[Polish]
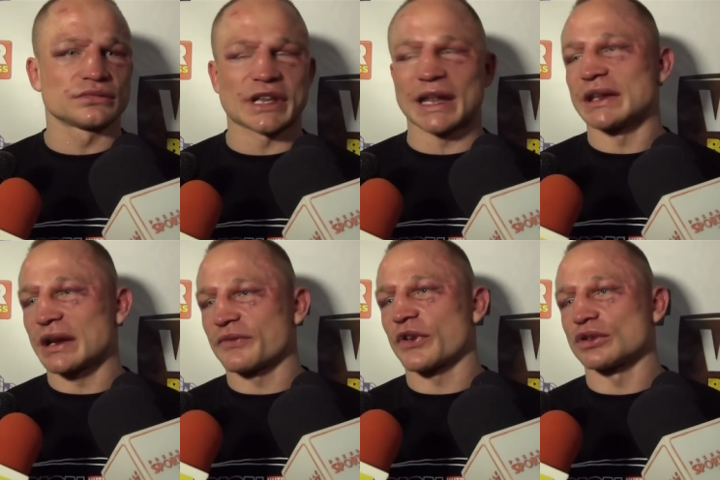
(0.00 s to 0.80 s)

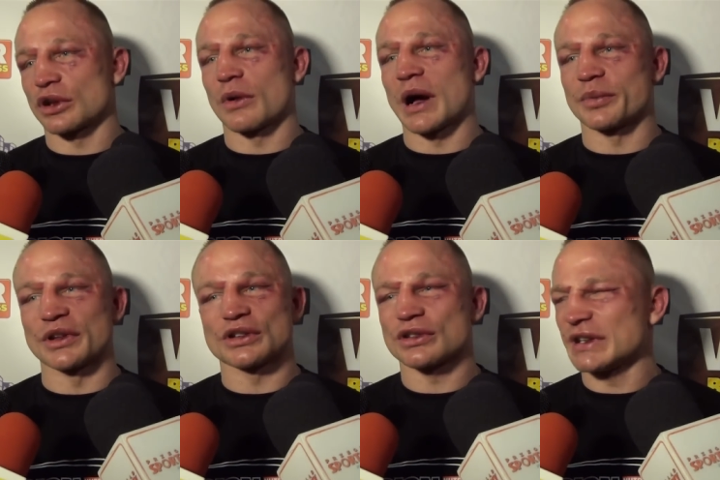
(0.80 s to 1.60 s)
trener Fiodor
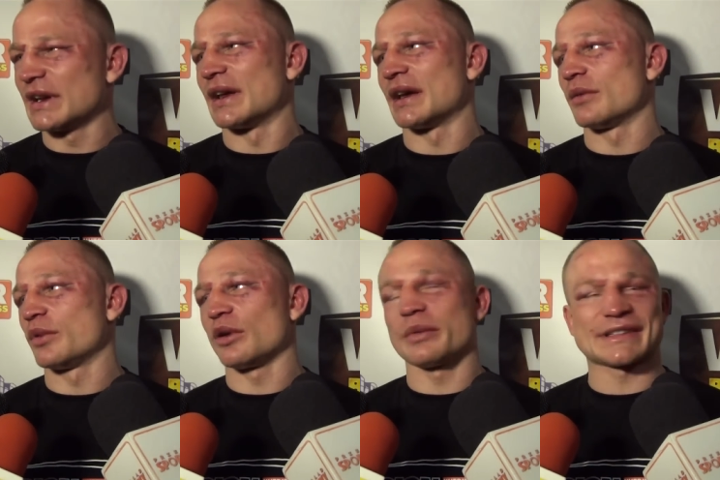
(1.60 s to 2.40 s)
Łapin i to tyle,
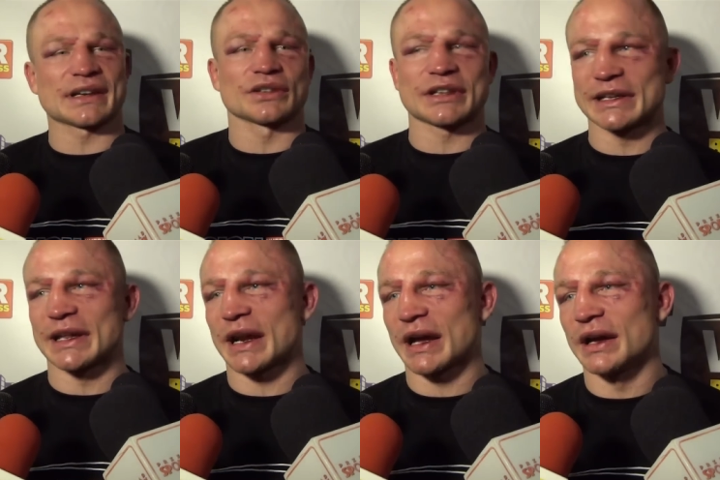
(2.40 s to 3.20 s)
bo bez tego
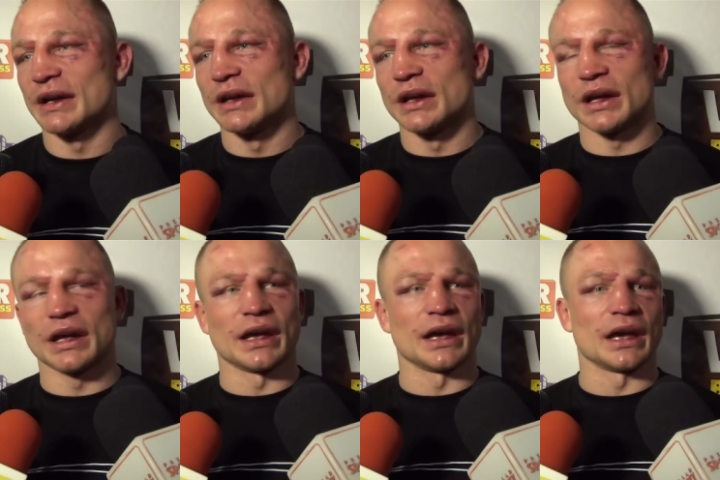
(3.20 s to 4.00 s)
trenera
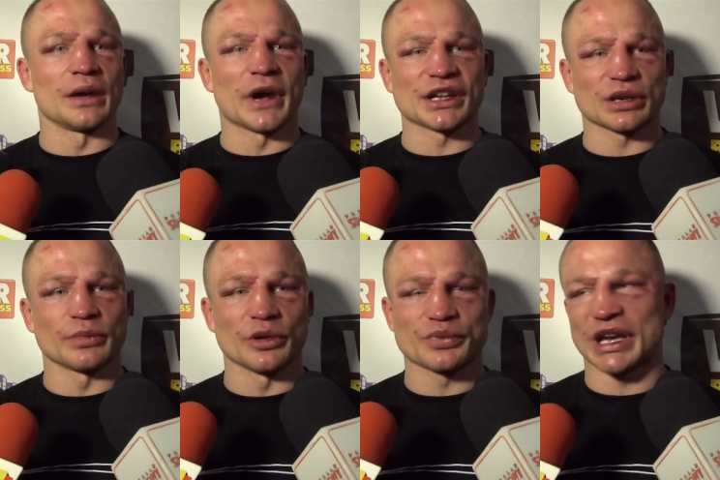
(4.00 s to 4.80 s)
e, Maciek
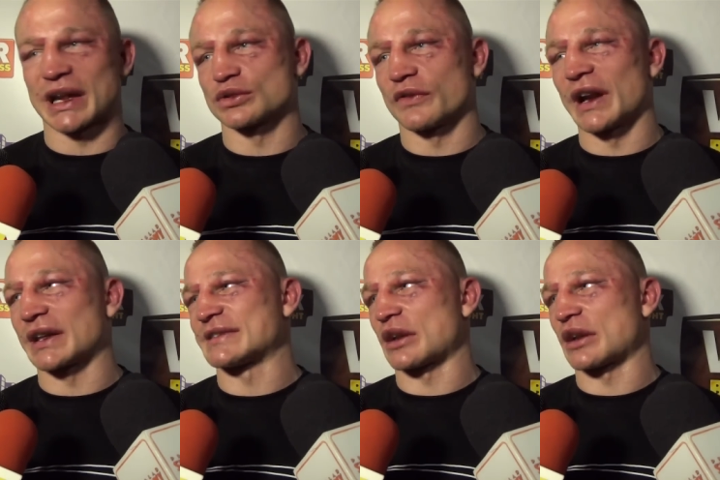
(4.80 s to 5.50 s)
by przegrał tę walkę